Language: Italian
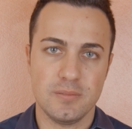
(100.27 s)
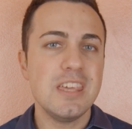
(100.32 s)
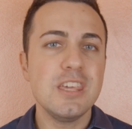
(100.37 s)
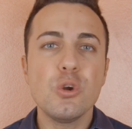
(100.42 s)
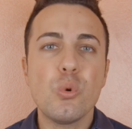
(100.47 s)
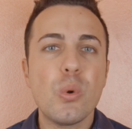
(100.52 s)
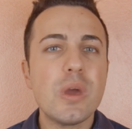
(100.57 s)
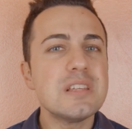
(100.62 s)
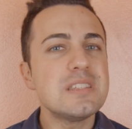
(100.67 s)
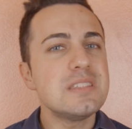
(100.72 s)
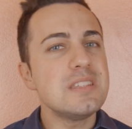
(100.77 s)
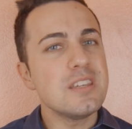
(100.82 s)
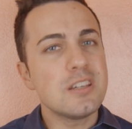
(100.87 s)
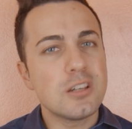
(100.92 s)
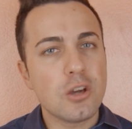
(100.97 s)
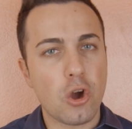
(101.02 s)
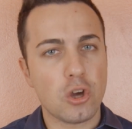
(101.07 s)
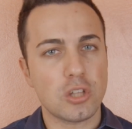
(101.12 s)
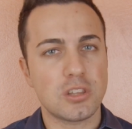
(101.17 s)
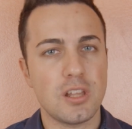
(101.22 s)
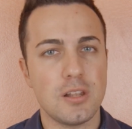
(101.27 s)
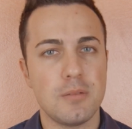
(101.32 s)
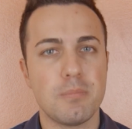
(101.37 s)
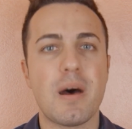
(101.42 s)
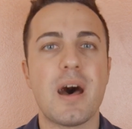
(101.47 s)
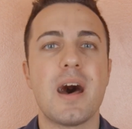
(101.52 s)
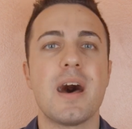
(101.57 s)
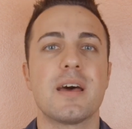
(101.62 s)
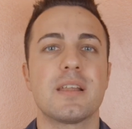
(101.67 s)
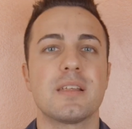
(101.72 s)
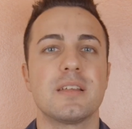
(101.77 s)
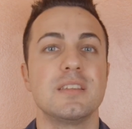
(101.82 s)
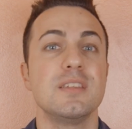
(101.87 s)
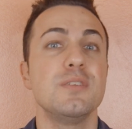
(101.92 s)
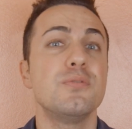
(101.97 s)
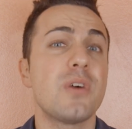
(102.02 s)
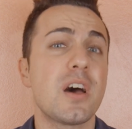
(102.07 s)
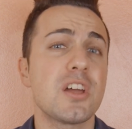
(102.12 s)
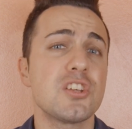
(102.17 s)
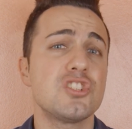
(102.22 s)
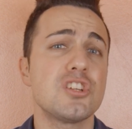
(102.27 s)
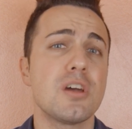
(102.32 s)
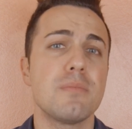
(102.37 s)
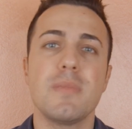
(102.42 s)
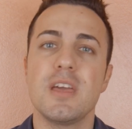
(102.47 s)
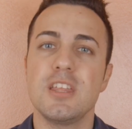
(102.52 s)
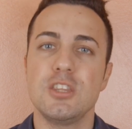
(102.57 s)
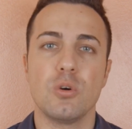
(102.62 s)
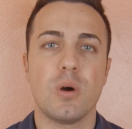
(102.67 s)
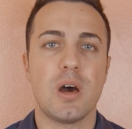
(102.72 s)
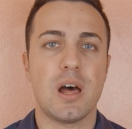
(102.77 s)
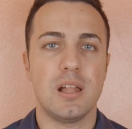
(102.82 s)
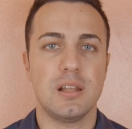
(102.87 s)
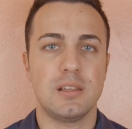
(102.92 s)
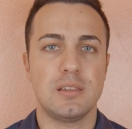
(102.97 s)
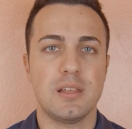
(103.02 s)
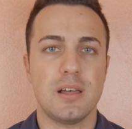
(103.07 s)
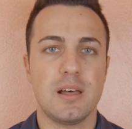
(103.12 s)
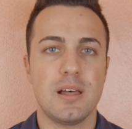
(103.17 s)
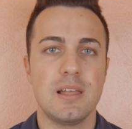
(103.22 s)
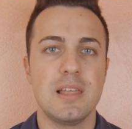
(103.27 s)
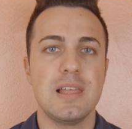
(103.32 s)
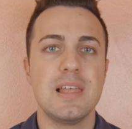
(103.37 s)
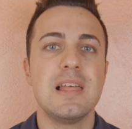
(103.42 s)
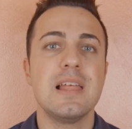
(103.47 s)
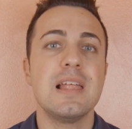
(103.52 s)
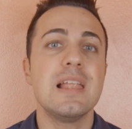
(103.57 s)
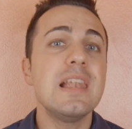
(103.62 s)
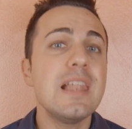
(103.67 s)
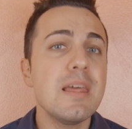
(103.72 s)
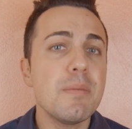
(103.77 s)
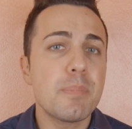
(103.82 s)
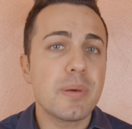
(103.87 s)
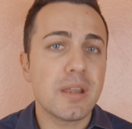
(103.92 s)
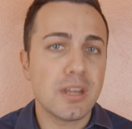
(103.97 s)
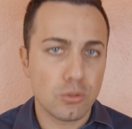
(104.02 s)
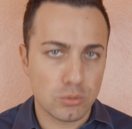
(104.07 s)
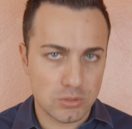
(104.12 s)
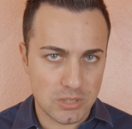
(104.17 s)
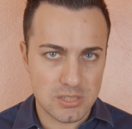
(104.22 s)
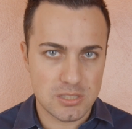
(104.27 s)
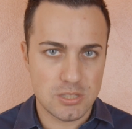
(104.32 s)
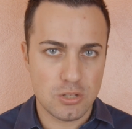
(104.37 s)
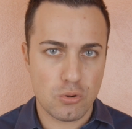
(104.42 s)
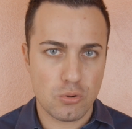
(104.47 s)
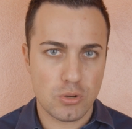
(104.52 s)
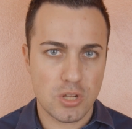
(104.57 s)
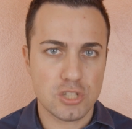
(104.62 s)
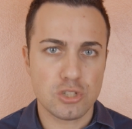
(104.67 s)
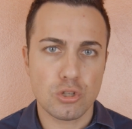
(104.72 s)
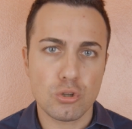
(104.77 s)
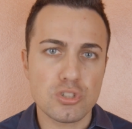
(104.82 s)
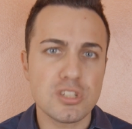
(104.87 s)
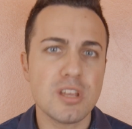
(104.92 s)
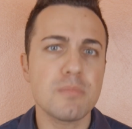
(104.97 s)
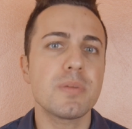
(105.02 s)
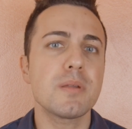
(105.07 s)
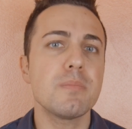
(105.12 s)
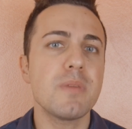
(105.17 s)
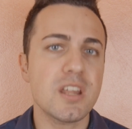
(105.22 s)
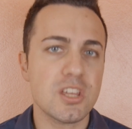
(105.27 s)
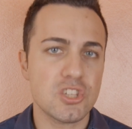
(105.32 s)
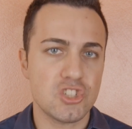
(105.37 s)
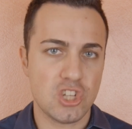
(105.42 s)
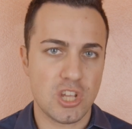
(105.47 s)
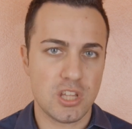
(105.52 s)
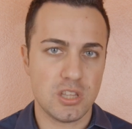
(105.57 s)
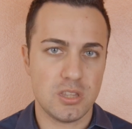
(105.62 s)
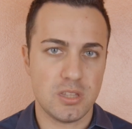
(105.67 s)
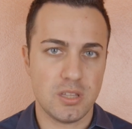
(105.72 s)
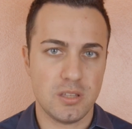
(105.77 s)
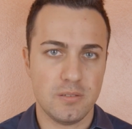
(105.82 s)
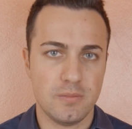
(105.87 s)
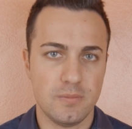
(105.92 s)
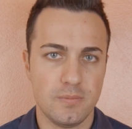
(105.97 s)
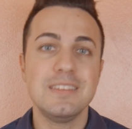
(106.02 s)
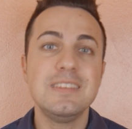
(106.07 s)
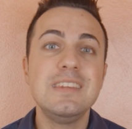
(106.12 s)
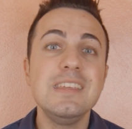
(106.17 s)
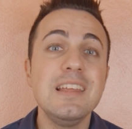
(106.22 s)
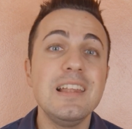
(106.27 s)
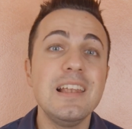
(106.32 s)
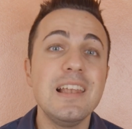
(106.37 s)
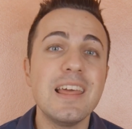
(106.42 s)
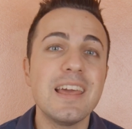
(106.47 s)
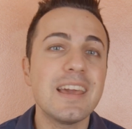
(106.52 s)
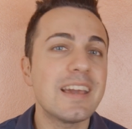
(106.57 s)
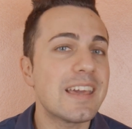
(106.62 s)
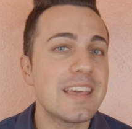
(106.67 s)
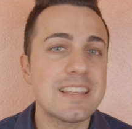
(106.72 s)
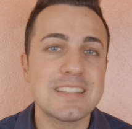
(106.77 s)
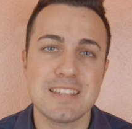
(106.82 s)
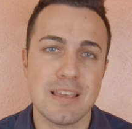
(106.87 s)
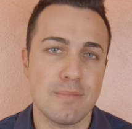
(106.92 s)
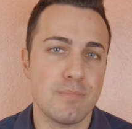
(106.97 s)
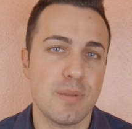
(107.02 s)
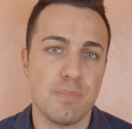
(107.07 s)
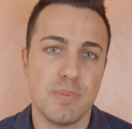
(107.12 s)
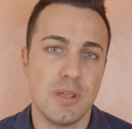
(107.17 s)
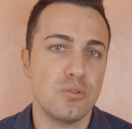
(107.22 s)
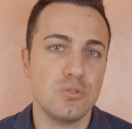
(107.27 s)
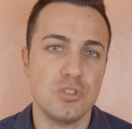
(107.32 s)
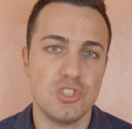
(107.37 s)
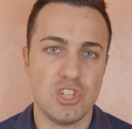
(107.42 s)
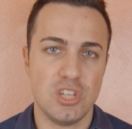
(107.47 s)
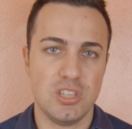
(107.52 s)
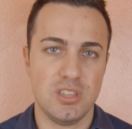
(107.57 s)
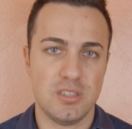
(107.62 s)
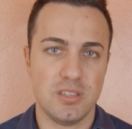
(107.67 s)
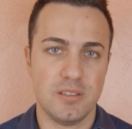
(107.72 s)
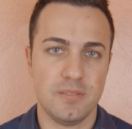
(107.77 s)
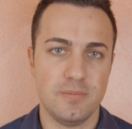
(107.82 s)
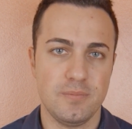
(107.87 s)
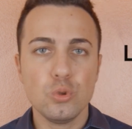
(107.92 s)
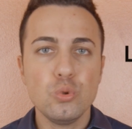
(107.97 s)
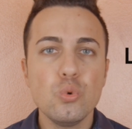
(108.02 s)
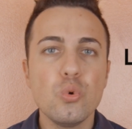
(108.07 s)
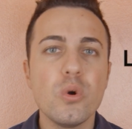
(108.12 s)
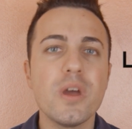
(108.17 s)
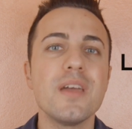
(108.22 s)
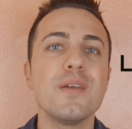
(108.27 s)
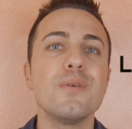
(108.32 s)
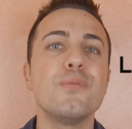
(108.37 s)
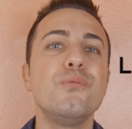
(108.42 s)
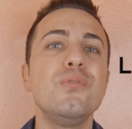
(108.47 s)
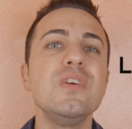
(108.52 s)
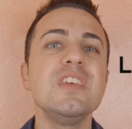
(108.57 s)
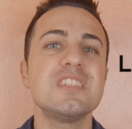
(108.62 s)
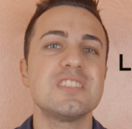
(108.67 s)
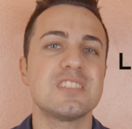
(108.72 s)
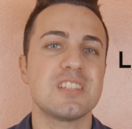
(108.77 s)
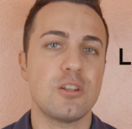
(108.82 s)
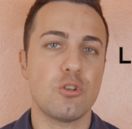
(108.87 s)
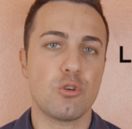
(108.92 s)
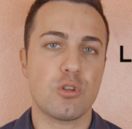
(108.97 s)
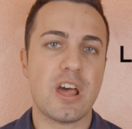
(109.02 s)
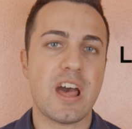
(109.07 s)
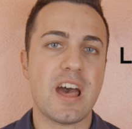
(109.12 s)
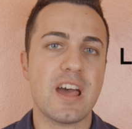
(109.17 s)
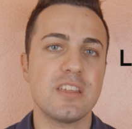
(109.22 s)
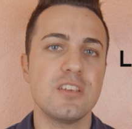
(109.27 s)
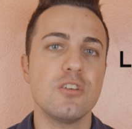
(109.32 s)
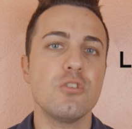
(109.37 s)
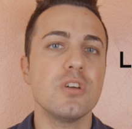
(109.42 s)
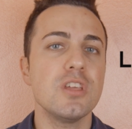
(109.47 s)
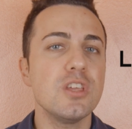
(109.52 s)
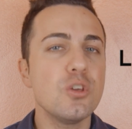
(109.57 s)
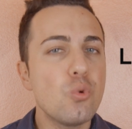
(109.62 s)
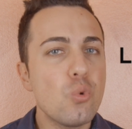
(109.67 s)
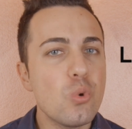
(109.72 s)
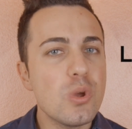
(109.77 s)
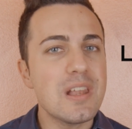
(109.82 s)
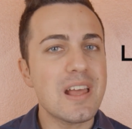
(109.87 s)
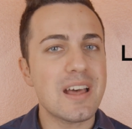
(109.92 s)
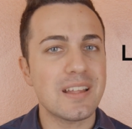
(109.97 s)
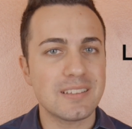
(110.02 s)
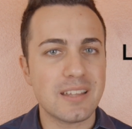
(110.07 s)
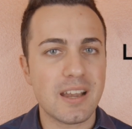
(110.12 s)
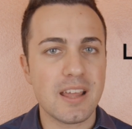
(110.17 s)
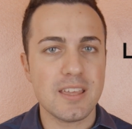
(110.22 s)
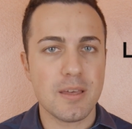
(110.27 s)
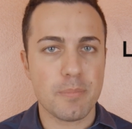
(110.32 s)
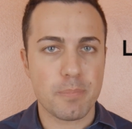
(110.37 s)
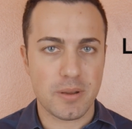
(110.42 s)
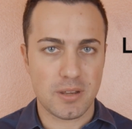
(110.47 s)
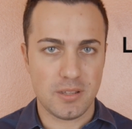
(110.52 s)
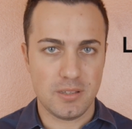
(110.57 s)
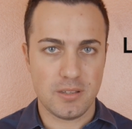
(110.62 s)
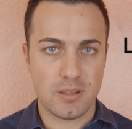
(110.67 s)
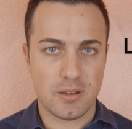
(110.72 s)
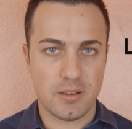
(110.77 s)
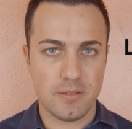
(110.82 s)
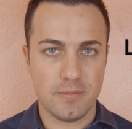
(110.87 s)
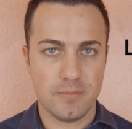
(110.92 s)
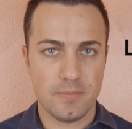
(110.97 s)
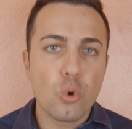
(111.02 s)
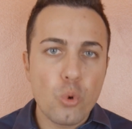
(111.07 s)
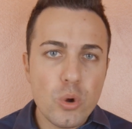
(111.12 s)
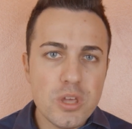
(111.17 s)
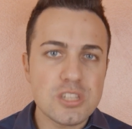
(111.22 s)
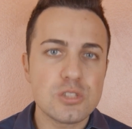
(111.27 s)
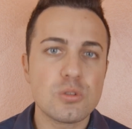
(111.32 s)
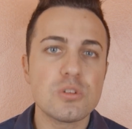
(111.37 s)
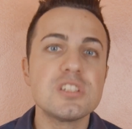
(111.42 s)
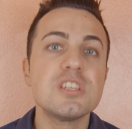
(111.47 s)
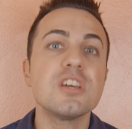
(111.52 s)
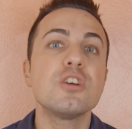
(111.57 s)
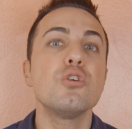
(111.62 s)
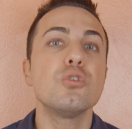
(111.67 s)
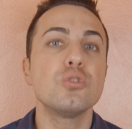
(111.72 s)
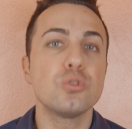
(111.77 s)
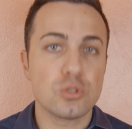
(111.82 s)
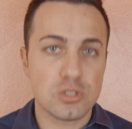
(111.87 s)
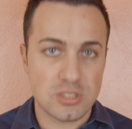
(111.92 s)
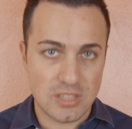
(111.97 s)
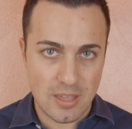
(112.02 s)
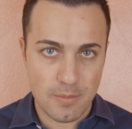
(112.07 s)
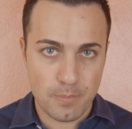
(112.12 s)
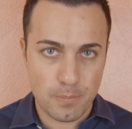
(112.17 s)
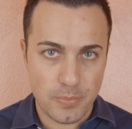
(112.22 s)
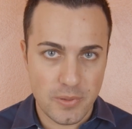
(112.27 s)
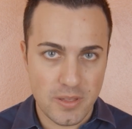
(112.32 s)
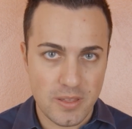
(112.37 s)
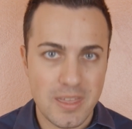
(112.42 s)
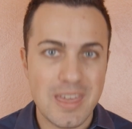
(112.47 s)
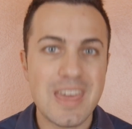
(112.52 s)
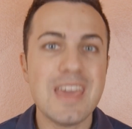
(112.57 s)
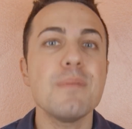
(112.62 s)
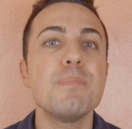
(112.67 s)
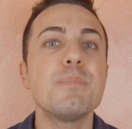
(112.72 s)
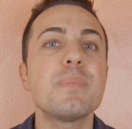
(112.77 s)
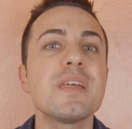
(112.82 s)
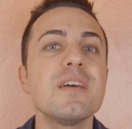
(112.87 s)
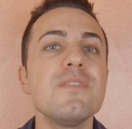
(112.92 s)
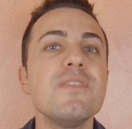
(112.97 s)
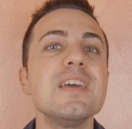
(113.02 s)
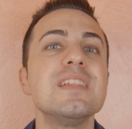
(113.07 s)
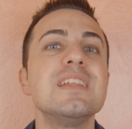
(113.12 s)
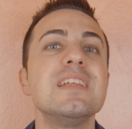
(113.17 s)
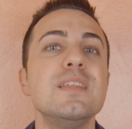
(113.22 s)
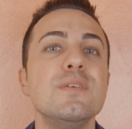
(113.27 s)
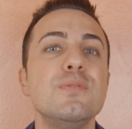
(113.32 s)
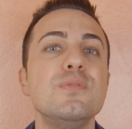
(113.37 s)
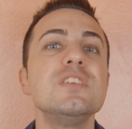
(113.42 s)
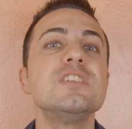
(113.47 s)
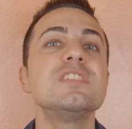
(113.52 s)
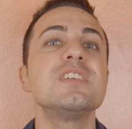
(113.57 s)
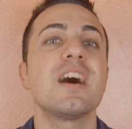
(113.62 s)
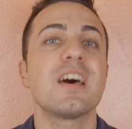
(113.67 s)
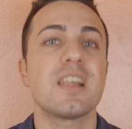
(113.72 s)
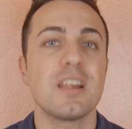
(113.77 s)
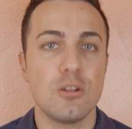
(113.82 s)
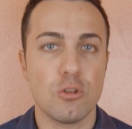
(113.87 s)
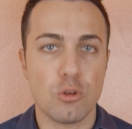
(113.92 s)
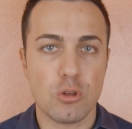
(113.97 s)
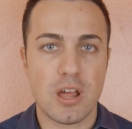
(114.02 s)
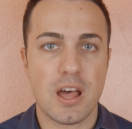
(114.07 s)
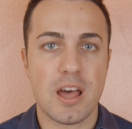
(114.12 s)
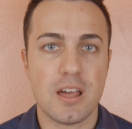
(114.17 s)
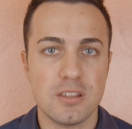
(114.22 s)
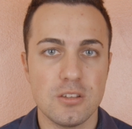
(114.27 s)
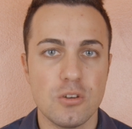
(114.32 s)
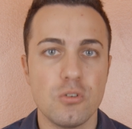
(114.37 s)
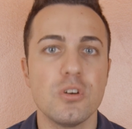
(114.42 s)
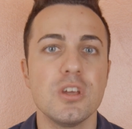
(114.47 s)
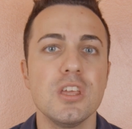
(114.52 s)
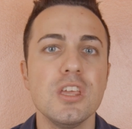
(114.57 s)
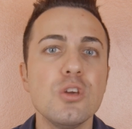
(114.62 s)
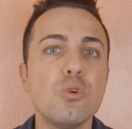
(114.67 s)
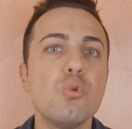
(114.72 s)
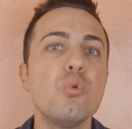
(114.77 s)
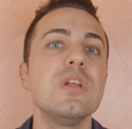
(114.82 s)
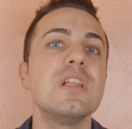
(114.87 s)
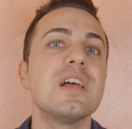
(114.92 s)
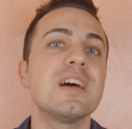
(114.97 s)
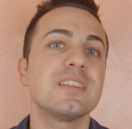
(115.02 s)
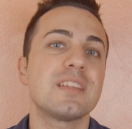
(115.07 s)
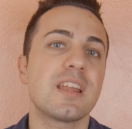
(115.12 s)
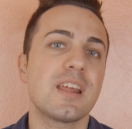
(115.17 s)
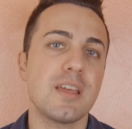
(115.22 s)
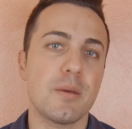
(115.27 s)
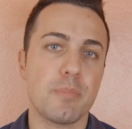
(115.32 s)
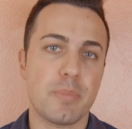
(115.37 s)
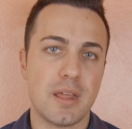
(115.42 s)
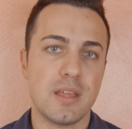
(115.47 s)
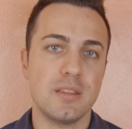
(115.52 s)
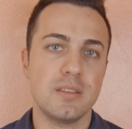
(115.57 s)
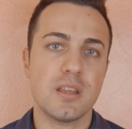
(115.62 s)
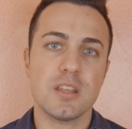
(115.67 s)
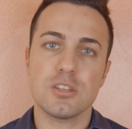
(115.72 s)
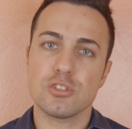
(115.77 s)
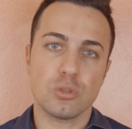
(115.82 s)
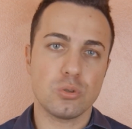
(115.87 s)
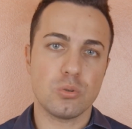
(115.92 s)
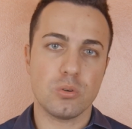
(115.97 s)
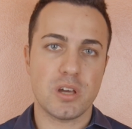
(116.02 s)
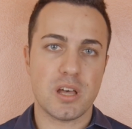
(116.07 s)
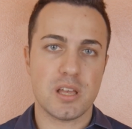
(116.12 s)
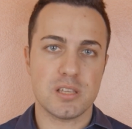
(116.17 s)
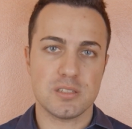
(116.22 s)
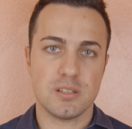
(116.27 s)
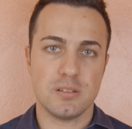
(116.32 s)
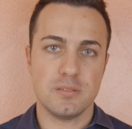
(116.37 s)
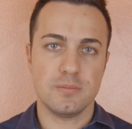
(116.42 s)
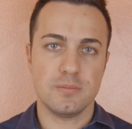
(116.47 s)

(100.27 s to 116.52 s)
In questi cocktail cocktail bar di fascia medio-alta le prenotazioni sono sempre ben accette. Dille che è sempre pieno di gente. 2. Fissa l'orario in cui le andrai a prendere. Questo è il secondo step e prevede di fissare l'orario in cui le andrai a prendere sotto casa.